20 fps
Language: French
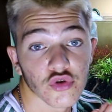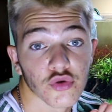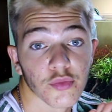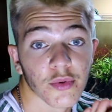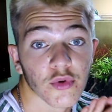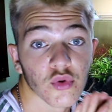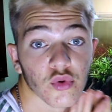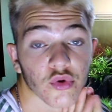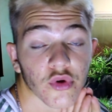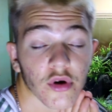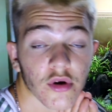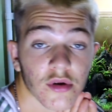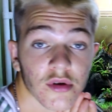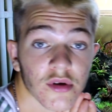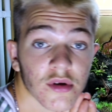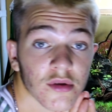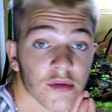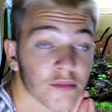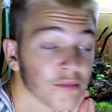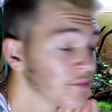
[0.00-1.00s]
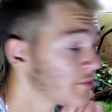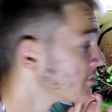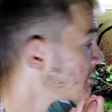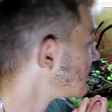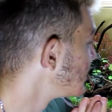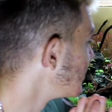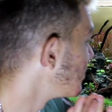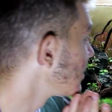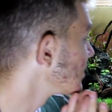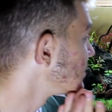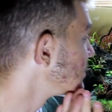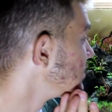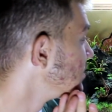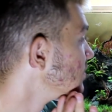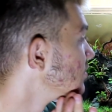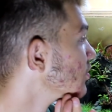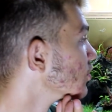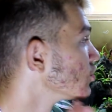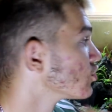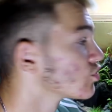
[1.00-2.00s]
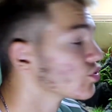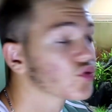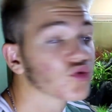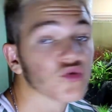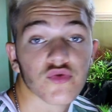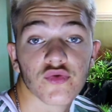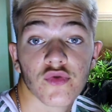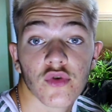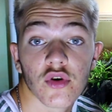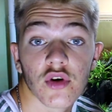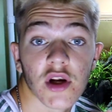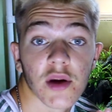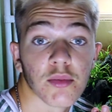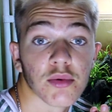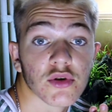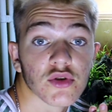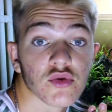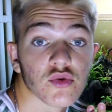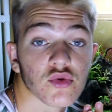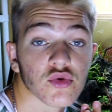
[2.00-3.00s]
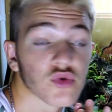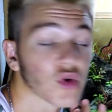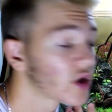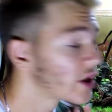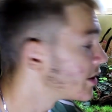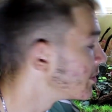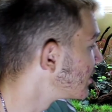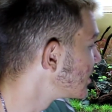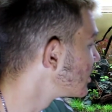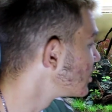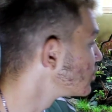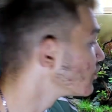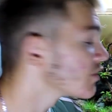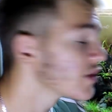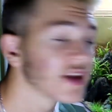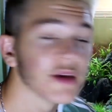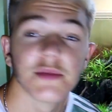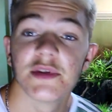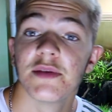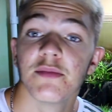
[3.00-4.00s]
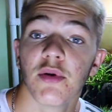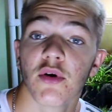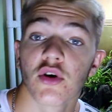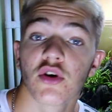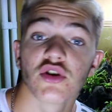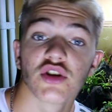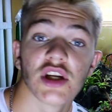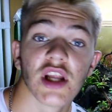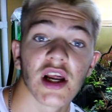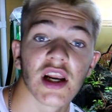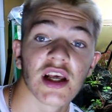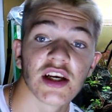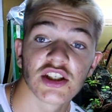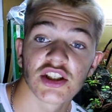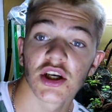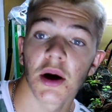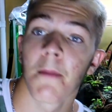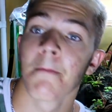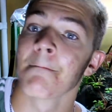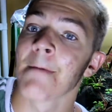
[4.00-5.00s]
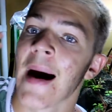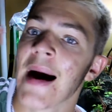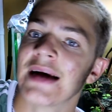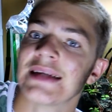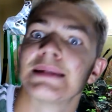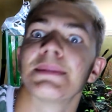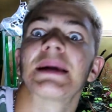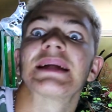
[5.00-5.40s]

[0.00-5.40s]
je suis content. C'est parti. On se retrouve quand les poissons sont acclimatés. Je ferai des petits plans quand je les relâche. C'est